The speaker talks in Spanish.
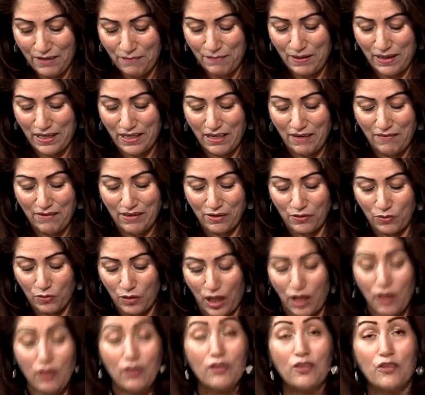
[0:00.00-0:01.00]

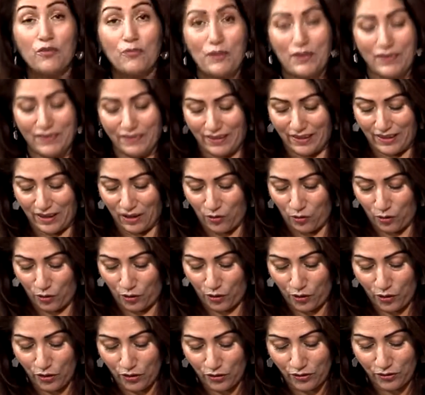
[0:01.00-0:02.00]
Bienaventurados los
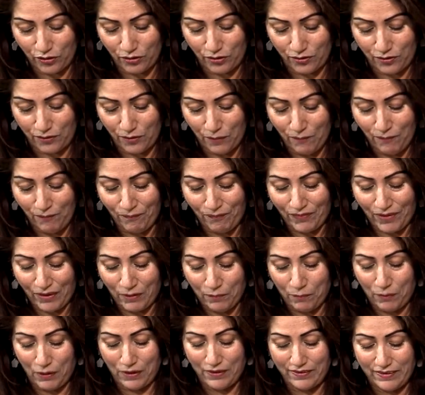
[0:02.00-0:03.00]
misericordiosos,
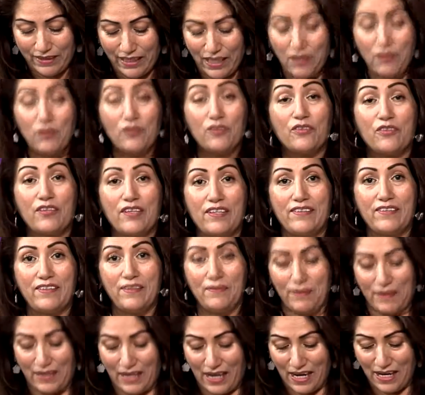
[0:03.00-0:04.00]
pues ellos
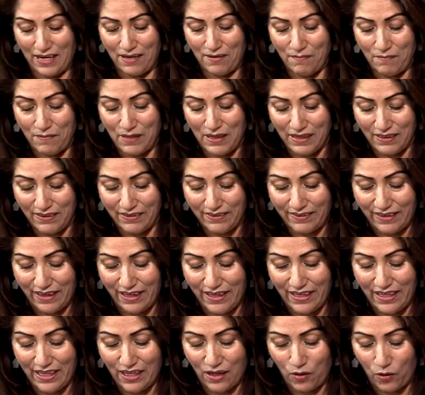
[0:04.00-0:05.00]
recibirán
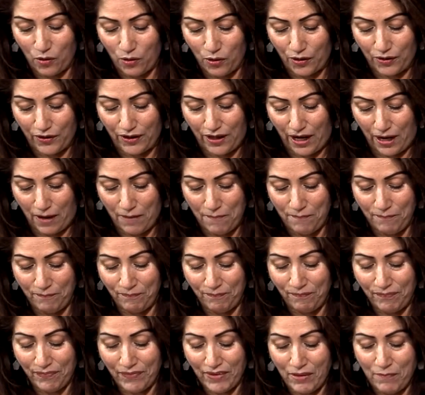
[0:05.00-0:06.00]
misericordia.
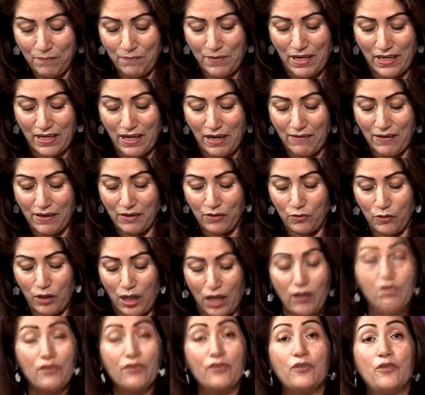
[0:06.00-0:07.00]

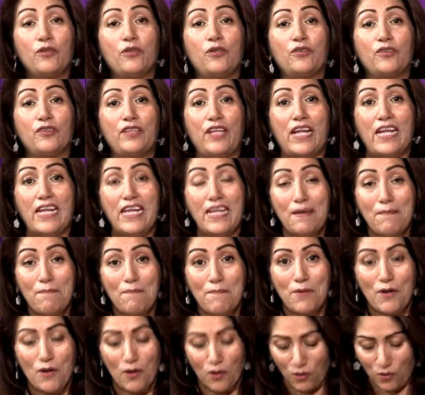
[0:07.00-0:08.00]
Bienaventurados los de
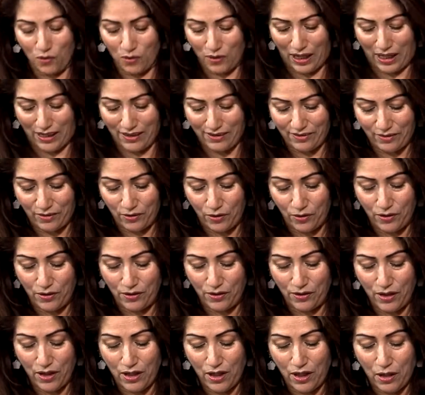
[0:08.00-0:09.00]
limpio
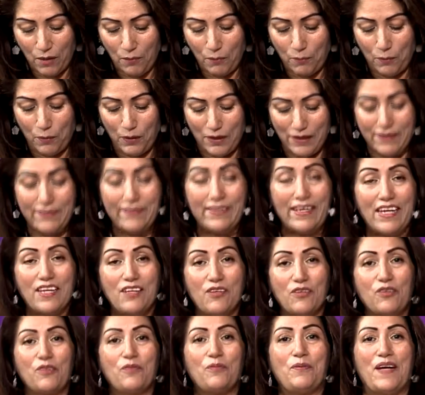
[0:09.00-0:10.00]
corazón, pues
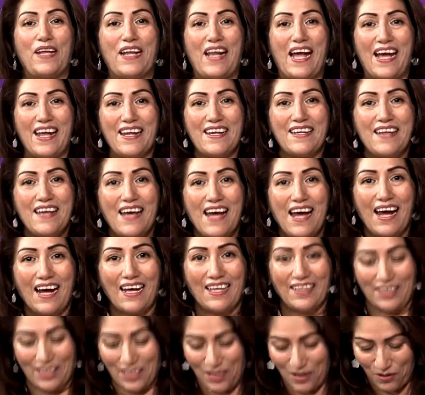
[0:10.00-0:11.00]
ellos verán
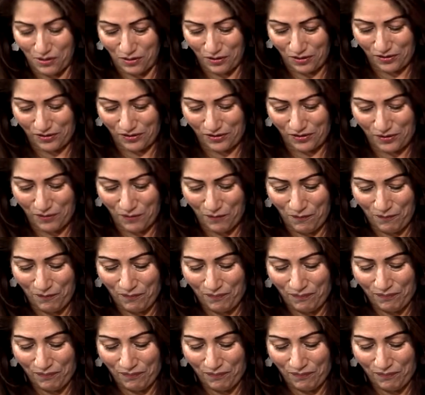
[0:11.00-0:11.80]
a Dios.